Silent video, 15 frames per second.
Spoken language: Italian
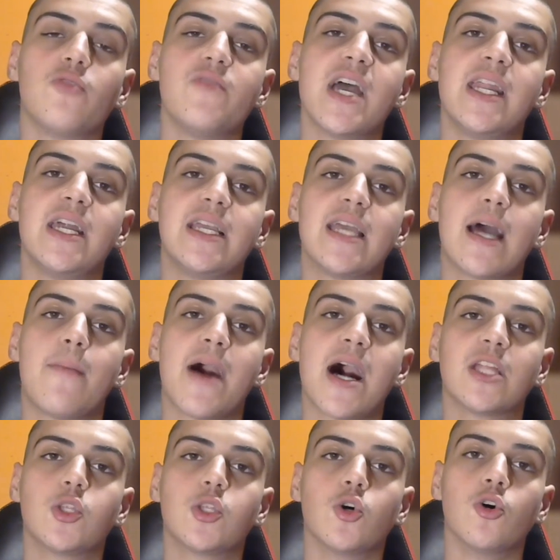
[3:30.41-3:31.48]
viene
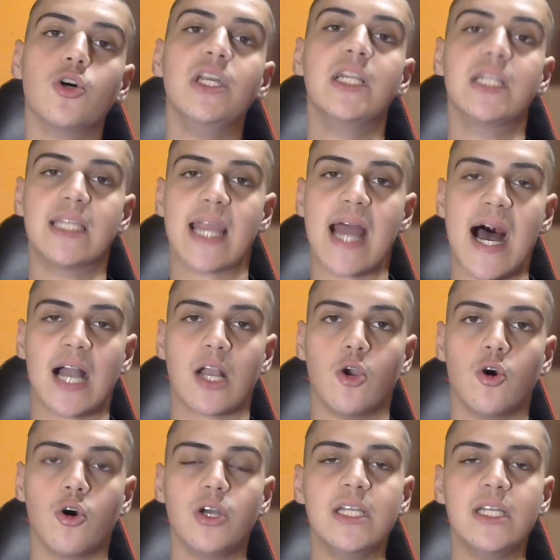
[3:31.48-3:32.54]
chiamato il drago,